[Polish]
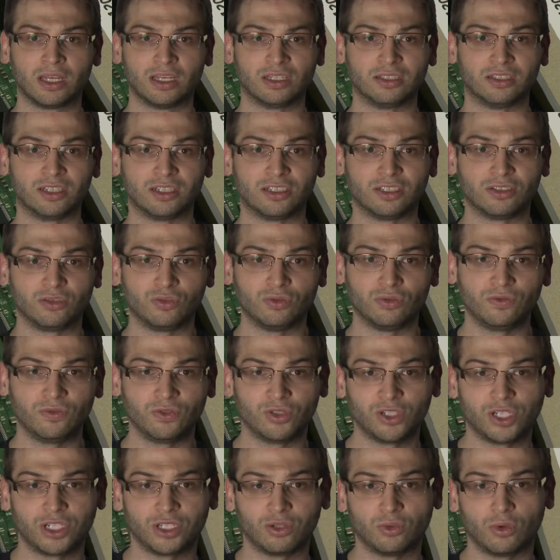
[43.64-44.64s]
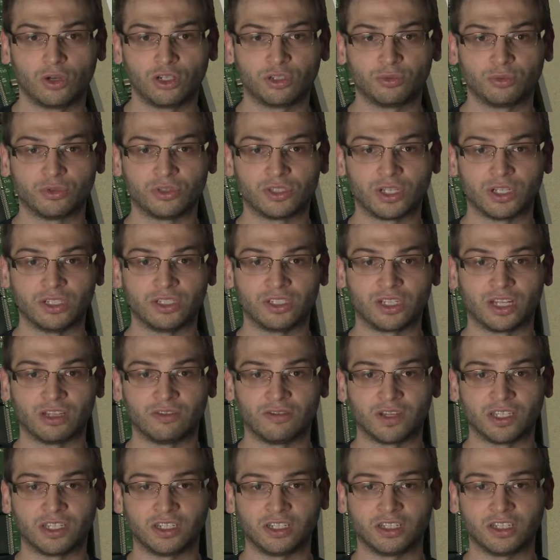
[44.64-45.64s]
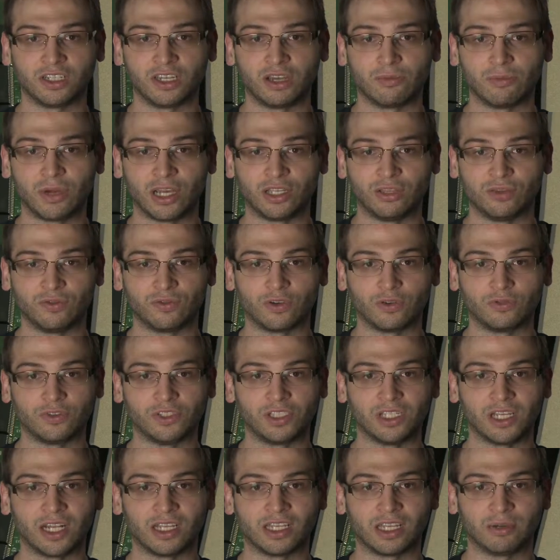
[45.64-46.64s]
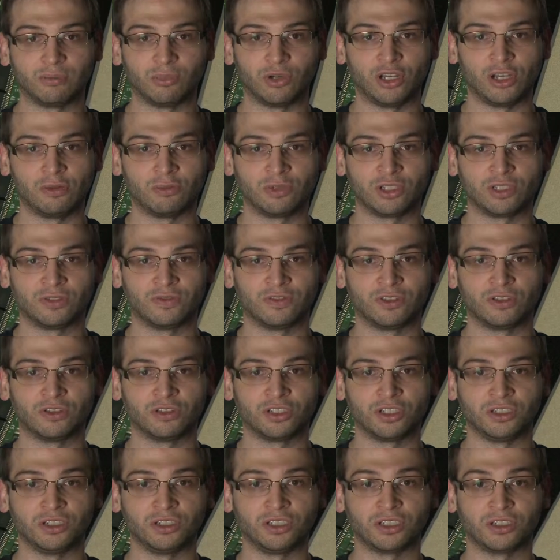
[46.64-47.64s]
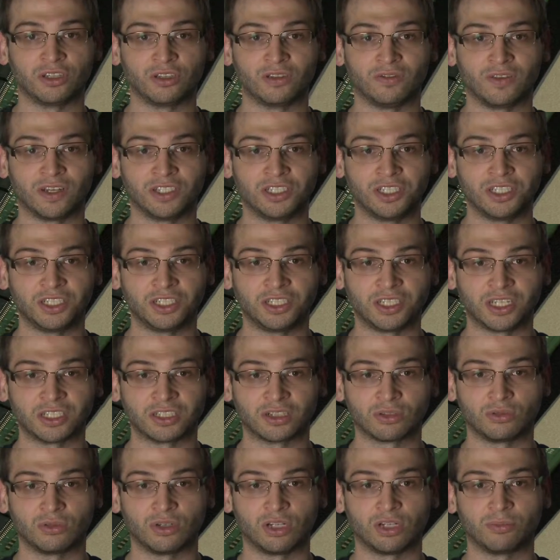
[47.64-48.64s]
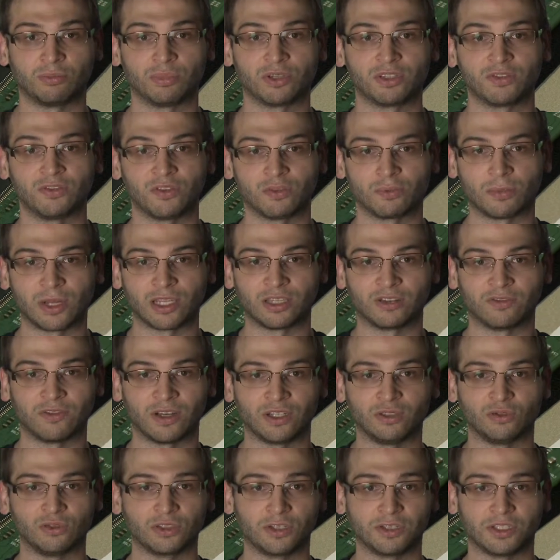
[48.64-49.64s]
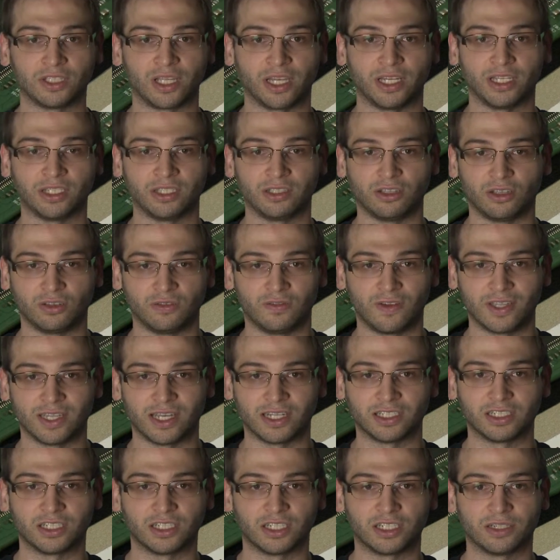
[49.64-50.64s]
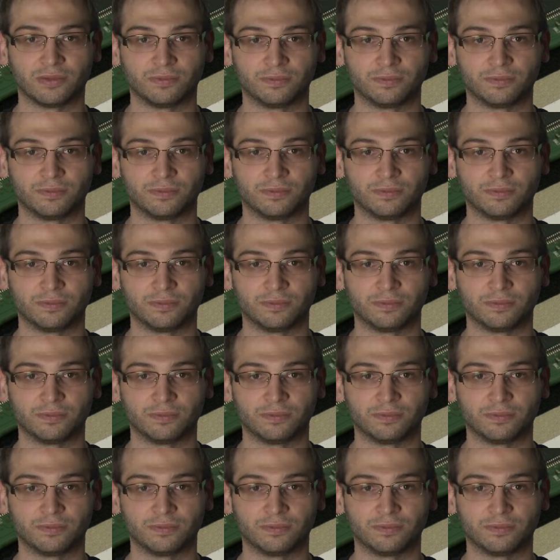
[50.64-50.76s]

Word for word: Ze 128 zainstalowanych GB oficjalna pojemność wynosi 120, z których po sformatowaniu zostaje 112.